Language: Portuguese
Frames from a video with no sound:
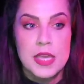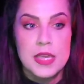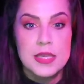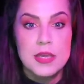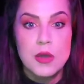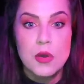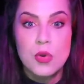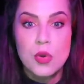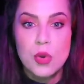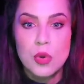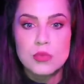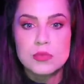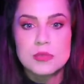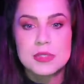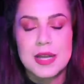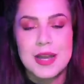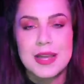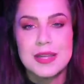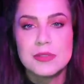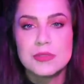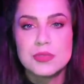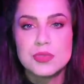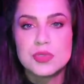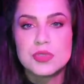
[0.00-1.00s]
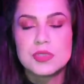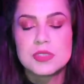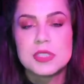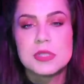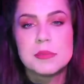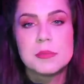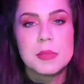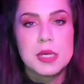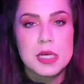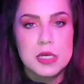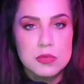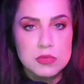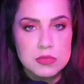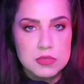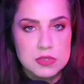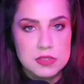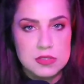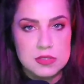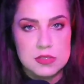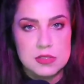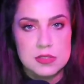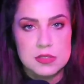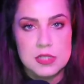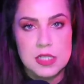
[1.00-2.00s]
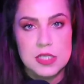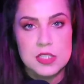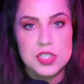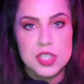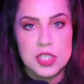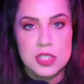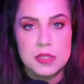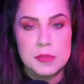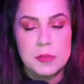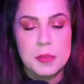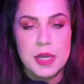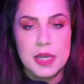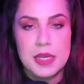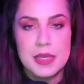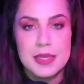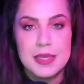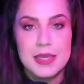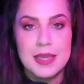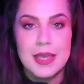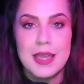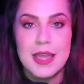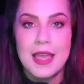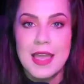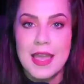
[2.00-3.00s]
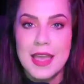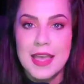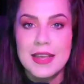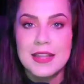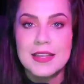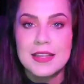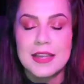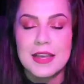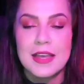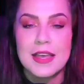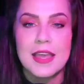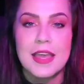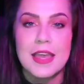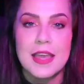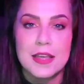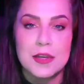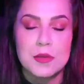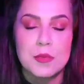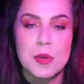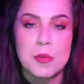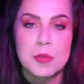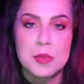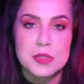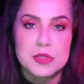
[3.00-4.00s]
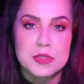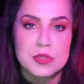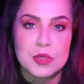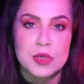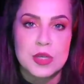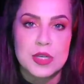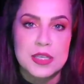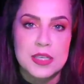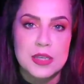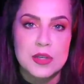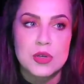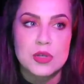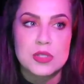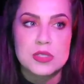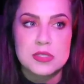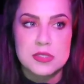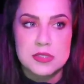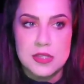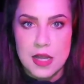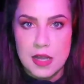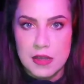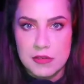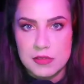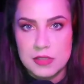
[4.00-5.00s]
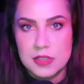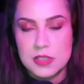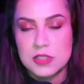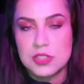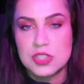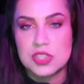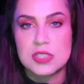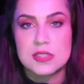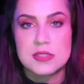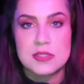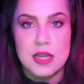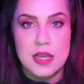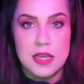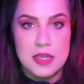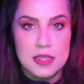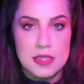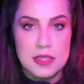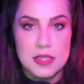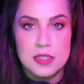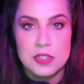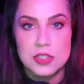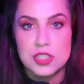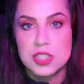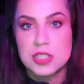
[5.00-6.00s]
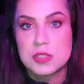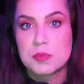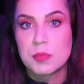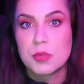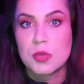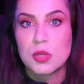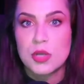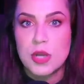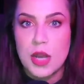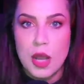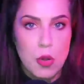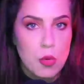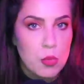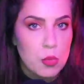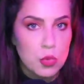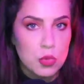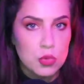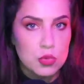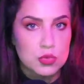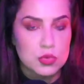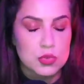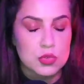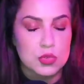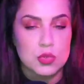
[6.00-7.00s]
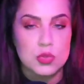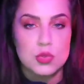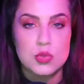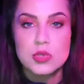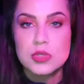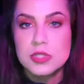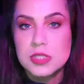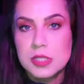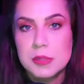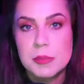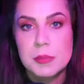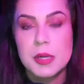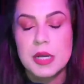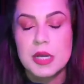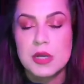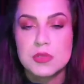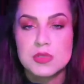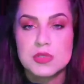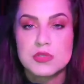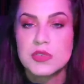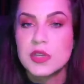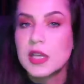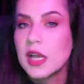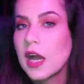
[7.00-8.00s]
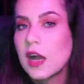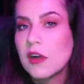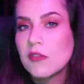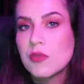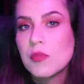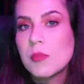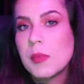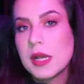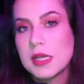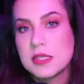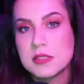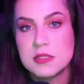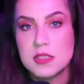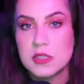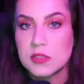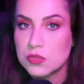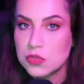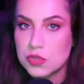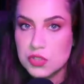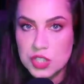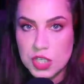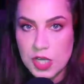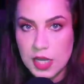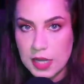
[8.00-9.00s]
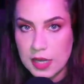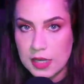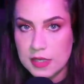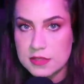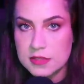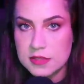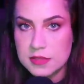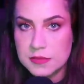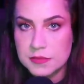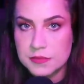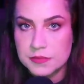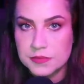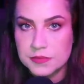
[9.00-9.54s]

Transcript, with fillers: E ao contrário dos irmãos da Jeanne Marie, ela era uma pessoa que gostava de sair, de explorar o mundo. Os irmãos ficavam mais dentro de casa.